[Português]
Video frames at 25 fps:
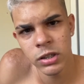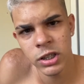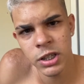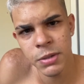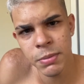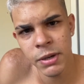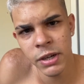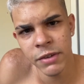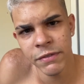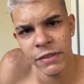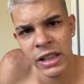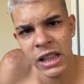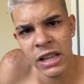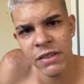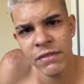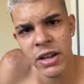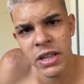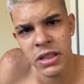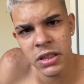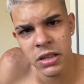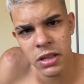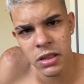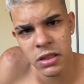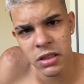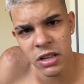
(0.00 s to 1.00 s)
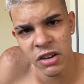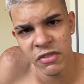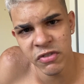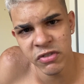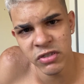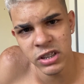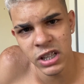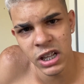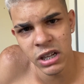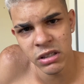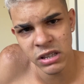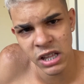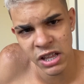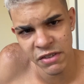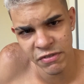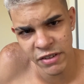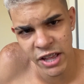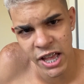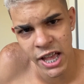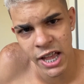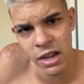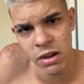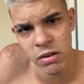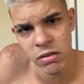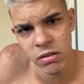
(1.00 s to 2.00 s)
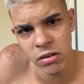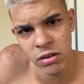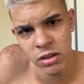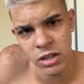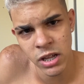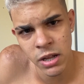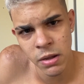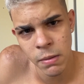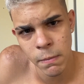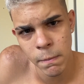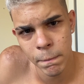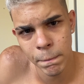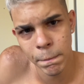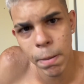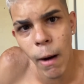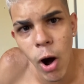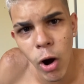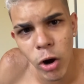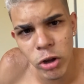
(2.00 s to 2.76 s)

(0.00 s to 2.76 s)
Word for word: menino, vai lavar esses ovos não. Tem vergonha. Pô,